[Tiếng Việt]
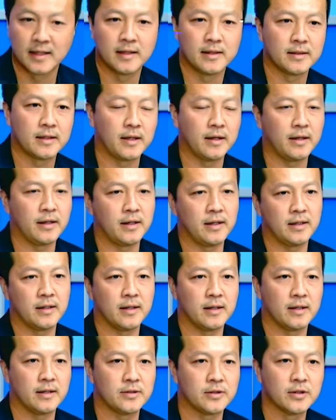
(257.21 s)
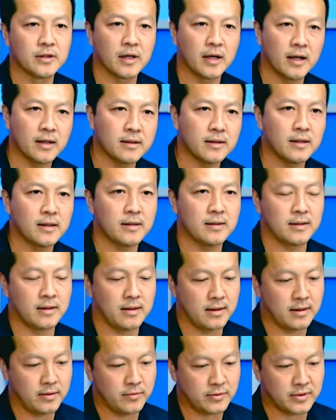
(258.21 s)
Thì uh, trước hết á
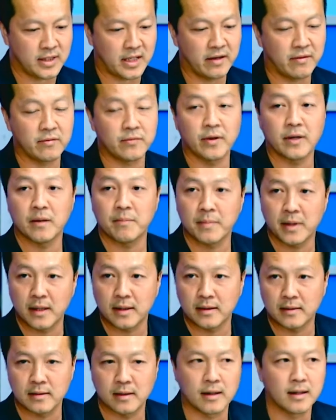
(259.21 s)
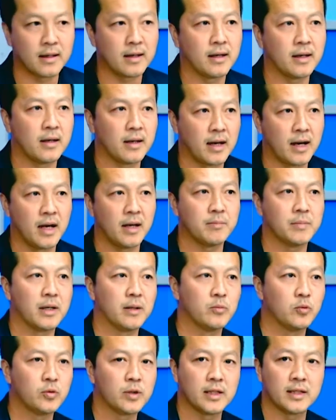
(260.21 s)
là Kevin recommend ai, ai mà
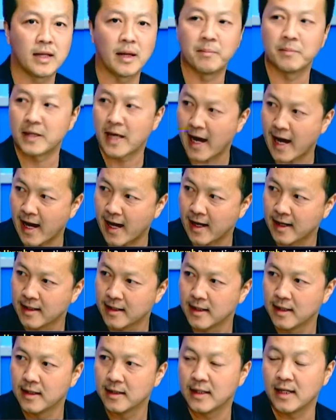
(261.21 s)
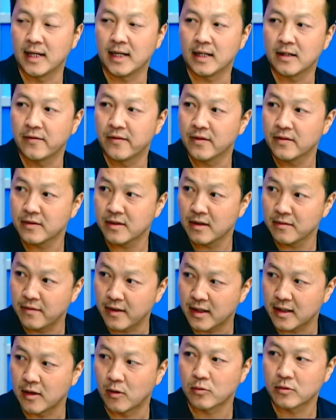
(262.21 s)
muốn đi tìm nhà thì cái cái
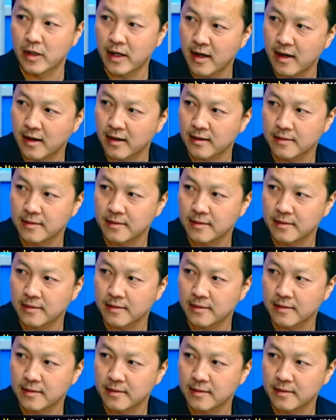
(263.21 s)
việc đầu tiên